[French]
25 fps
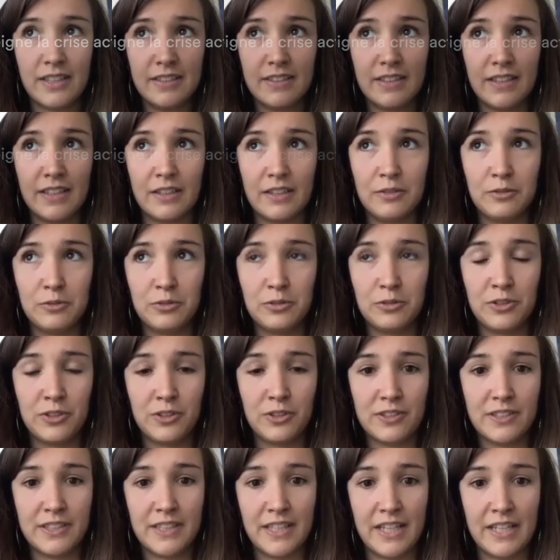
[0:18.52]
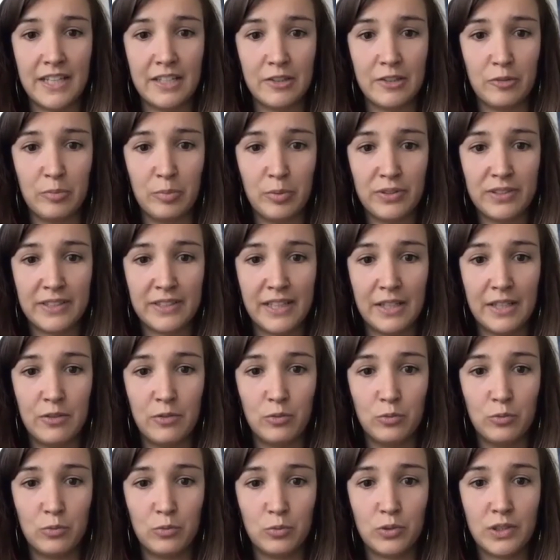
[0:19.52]
qu'elle nous enseigne Je pense qu'elle
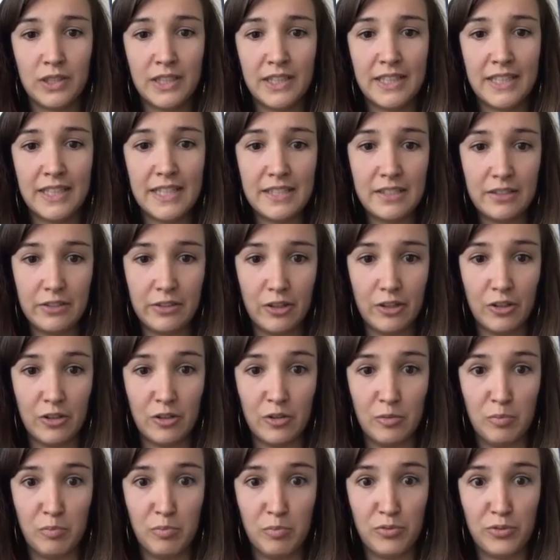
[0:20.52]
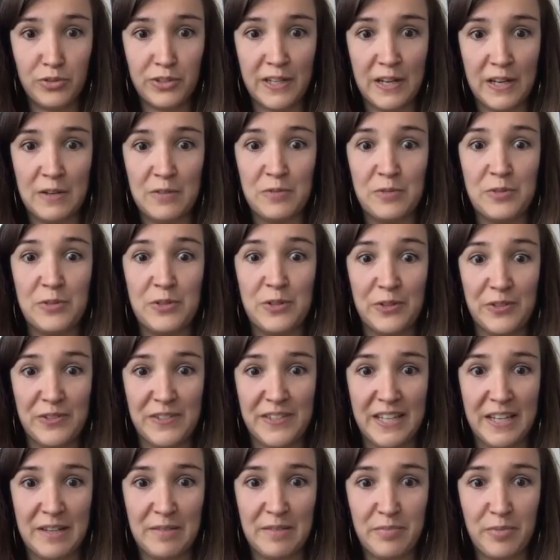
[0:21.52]
nous questionne plus qu'elle nous
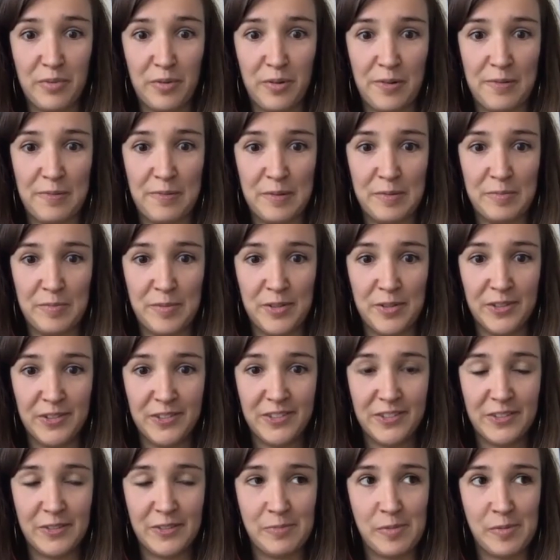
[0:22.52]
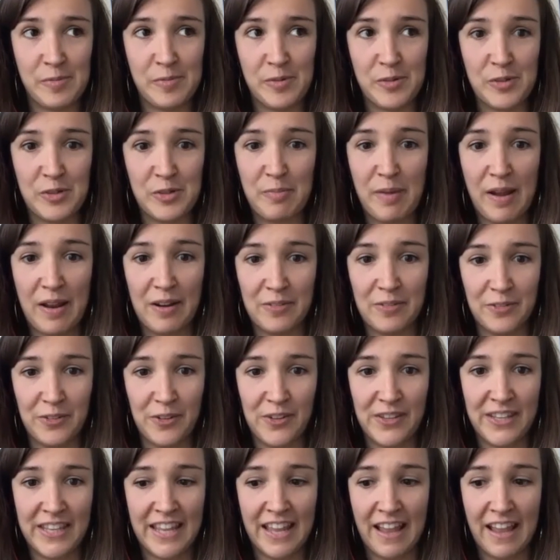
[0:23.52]
enseigne pour le moment. Au moment où je parle, on
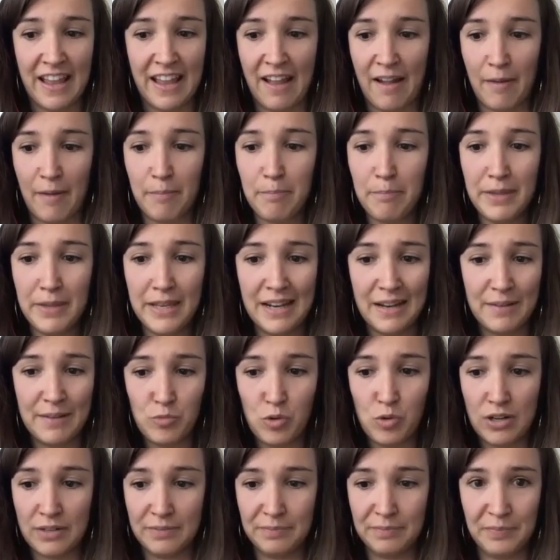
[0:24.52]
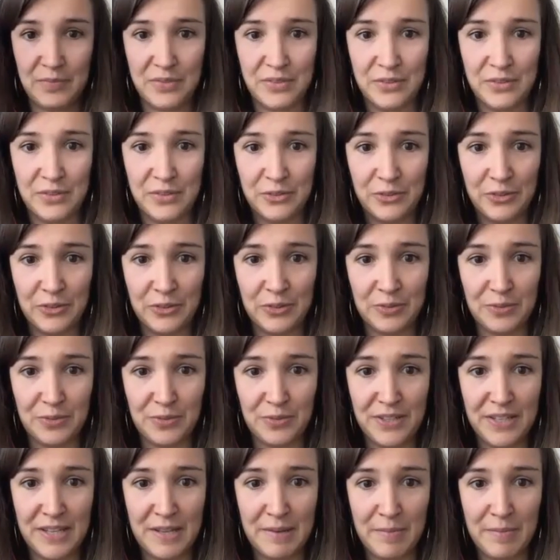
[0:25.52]
est à pile un mois de
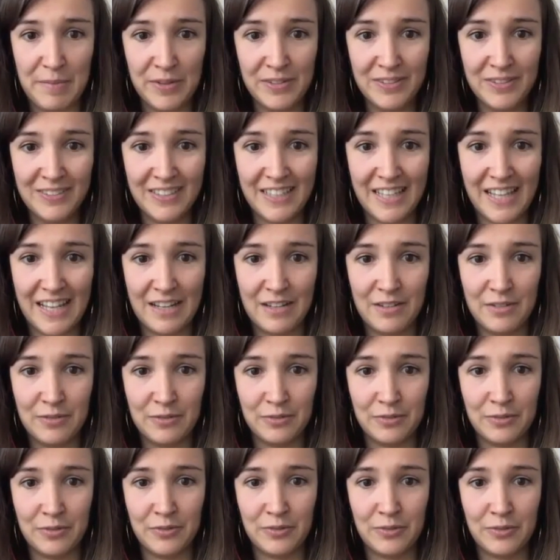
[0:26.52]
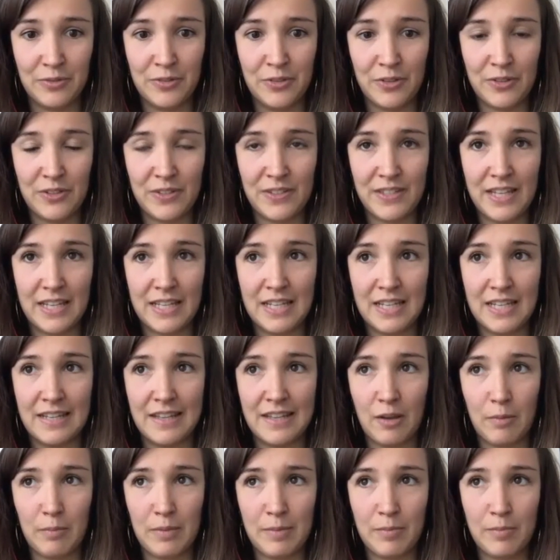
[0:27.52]
confinement. Elle nous enseigne
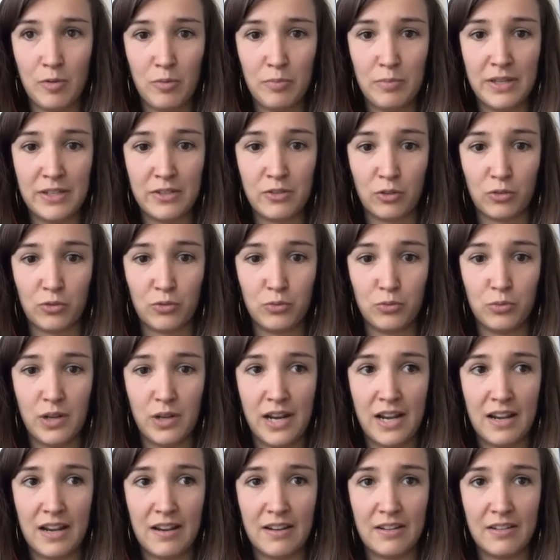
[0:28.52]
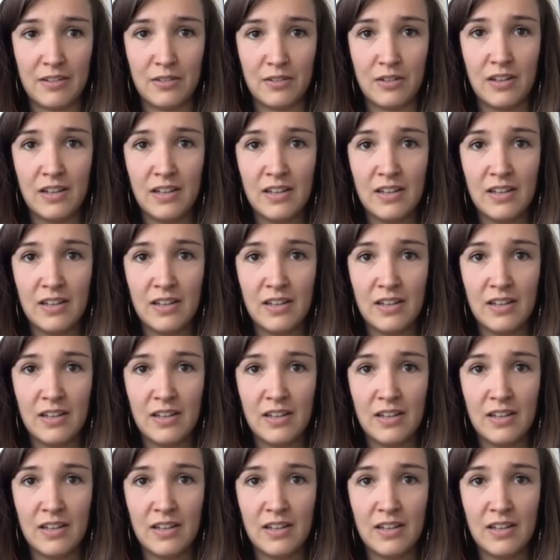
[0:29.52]
énormément, mais surtout, elle,